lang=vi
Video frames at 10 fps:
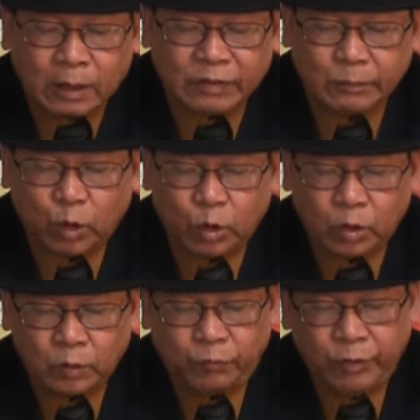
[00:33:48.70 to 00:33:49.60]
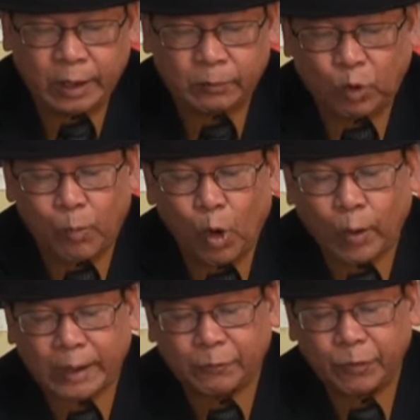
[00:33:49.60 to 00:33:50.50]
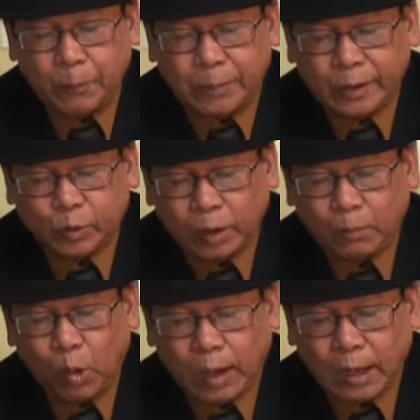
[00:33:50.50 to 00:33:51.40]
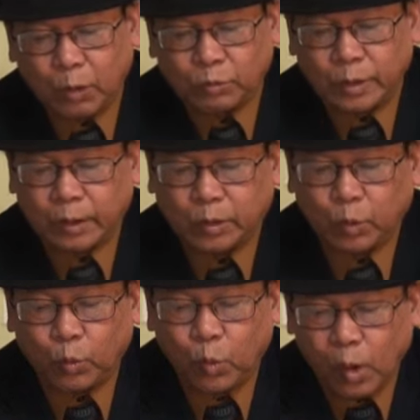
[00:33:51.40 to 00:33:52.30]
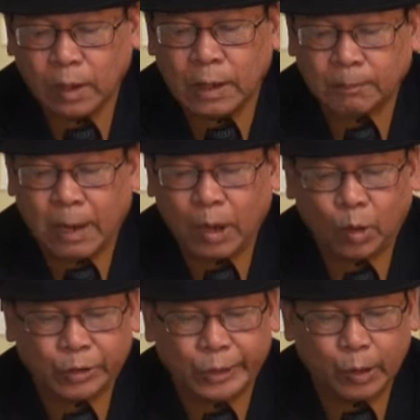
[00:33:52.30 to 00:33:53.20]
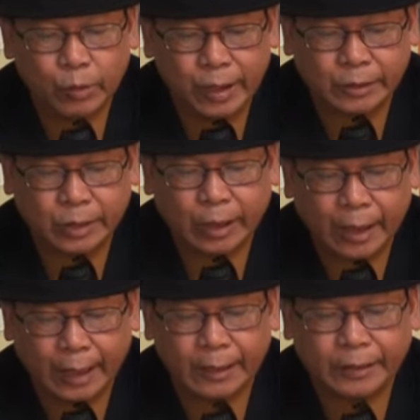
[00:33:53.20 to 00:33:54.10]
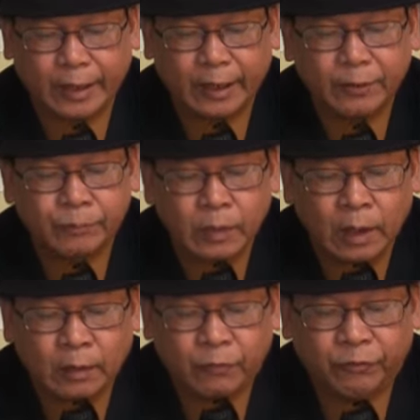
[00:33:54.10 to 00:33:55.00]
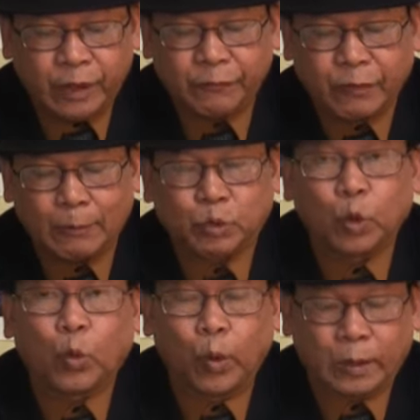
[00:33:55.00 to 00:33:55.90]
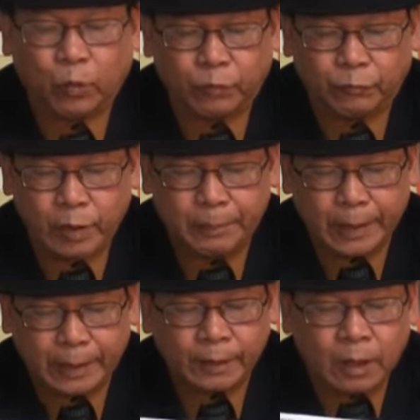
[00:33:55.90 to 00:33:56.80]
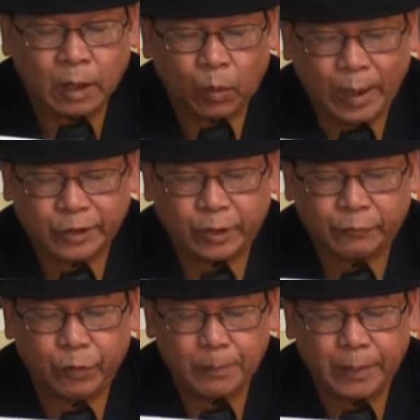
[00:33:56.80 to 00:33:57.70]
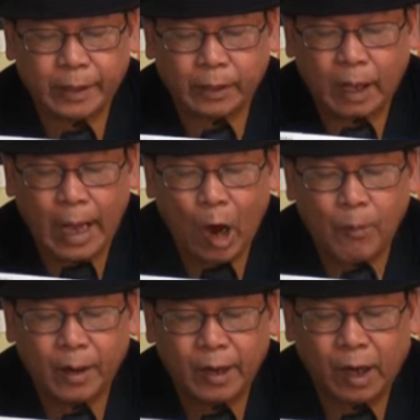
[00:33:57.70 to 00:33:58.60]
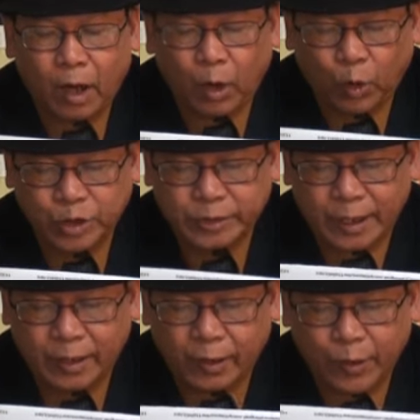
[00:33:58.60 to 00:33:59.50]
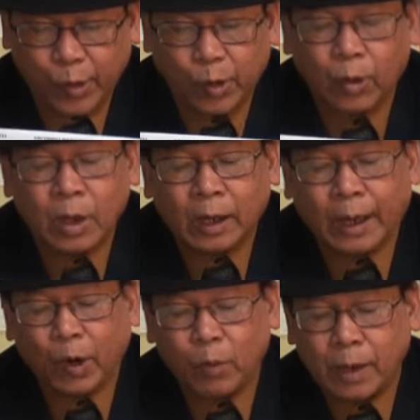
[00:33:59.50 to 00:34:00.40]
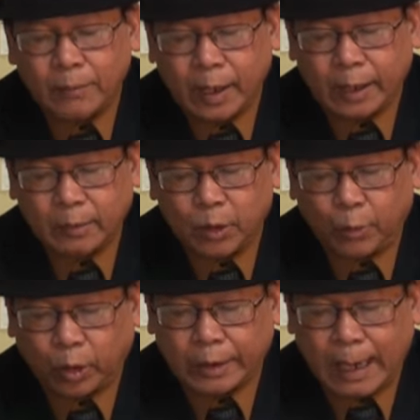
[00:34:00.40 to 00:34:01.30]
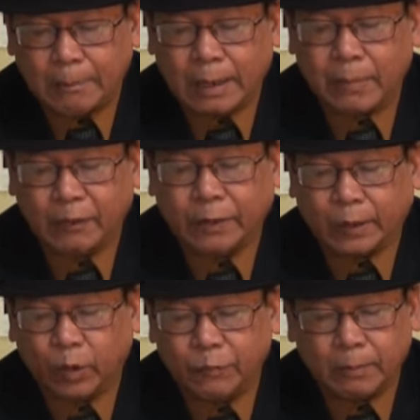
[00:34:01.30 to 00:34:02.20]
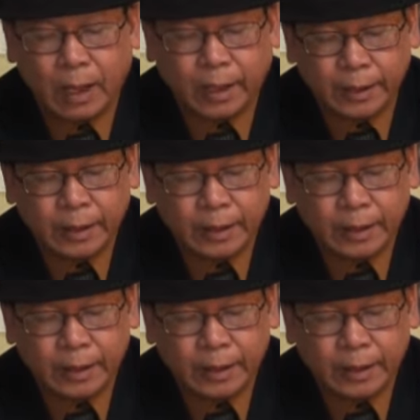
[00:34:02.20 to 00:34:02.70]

Phát ngôn viên của Bộ Ngoại giao Philippines tuyên bố các công dân Trung Quốc mang hộ chiếu điện tử này sẽ vi phạm chủ quyền của Philippines. Ngoại trưởng Philippines Albert Rosario ngày hôm hai mươi hai tháng mười một đã mạnh mẽ phản đối việc Bắc Kinh